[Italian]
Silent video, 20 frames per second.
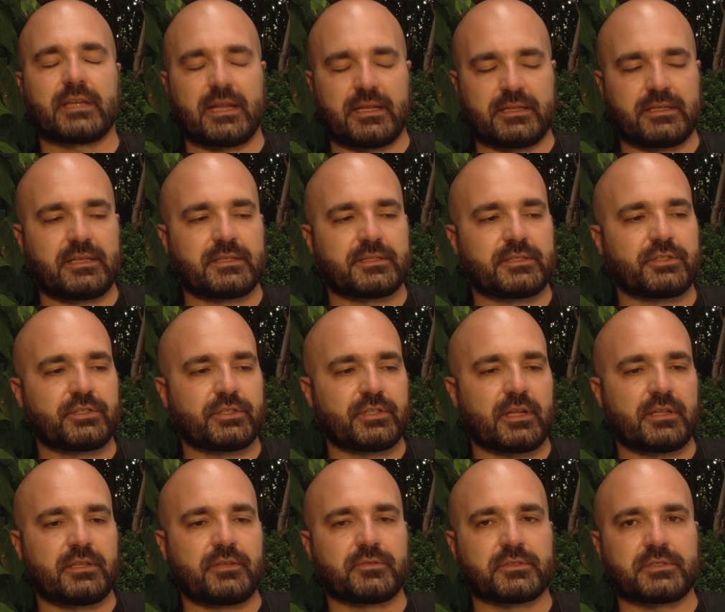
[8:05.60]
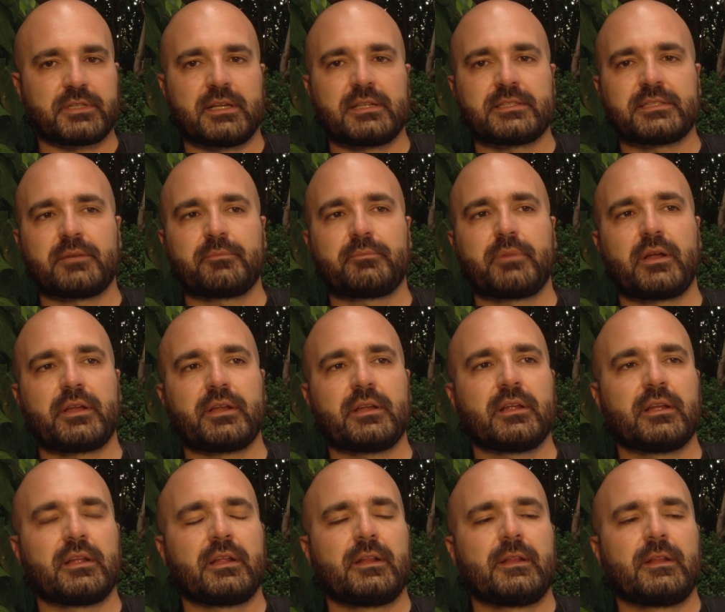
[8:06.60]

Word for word: caratteristici della tifoseria del Sampari